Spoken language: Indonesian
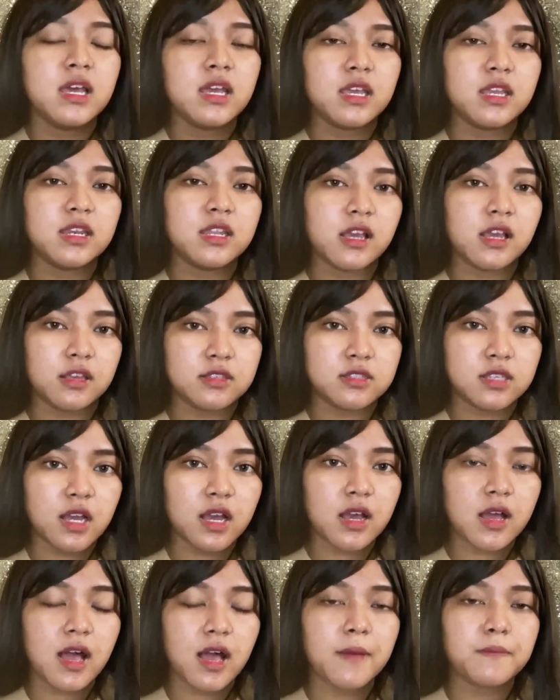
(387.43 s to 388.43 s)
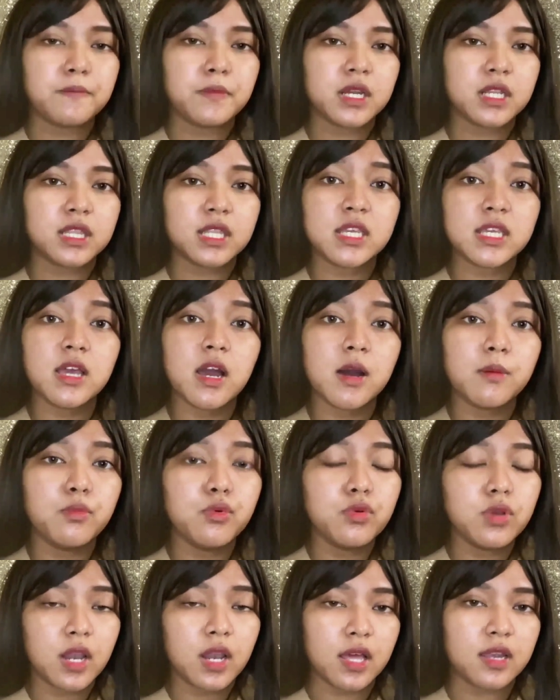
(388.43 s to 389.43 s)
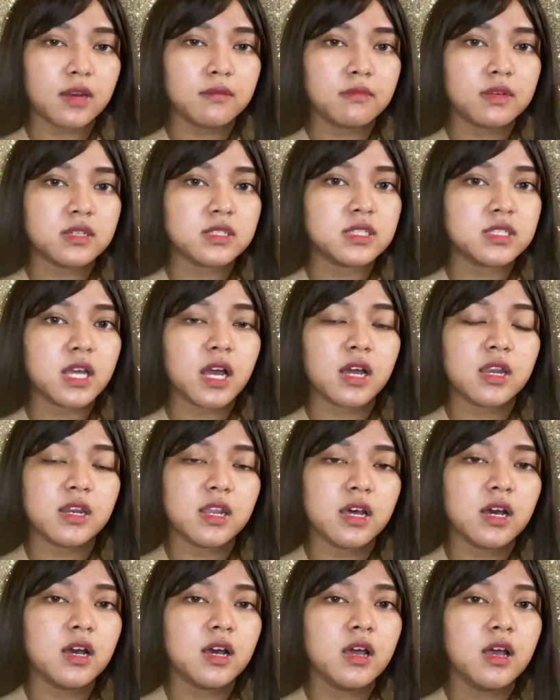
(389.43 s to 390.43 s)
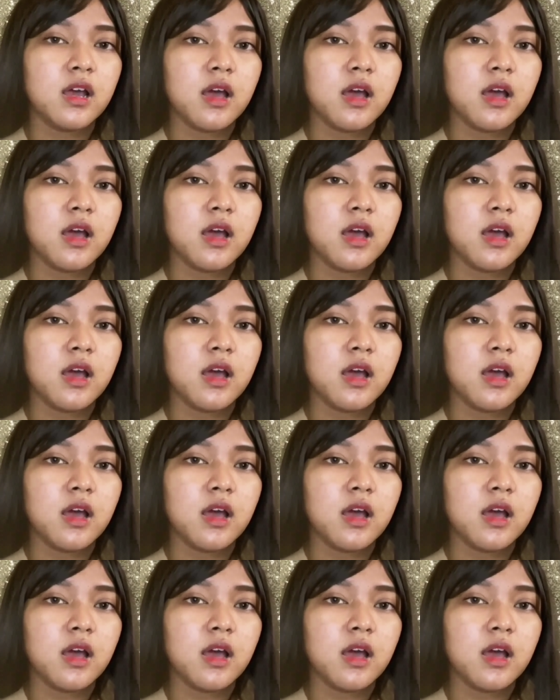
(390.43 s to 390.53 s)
ini aja hampir 3 bulan masih ada